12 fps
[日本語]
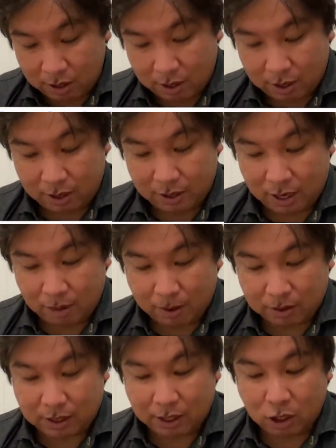えー、なりま
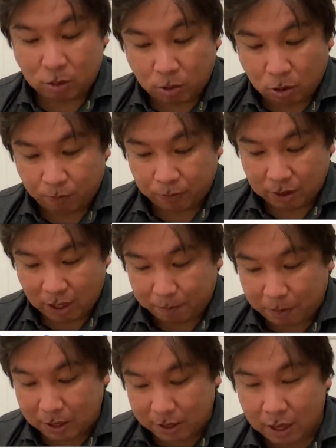したけども、やっ
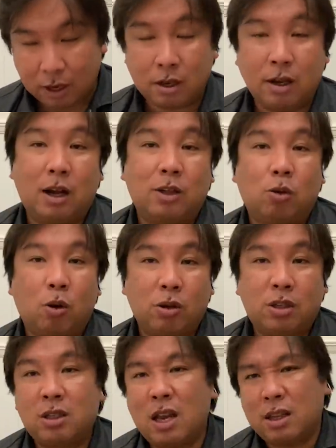ぱりね、あの
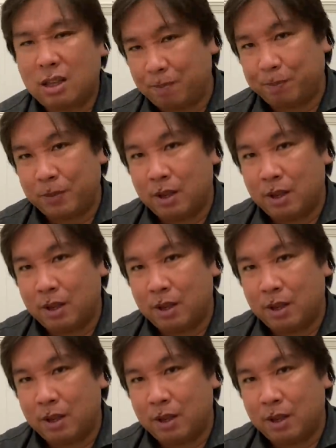事前に、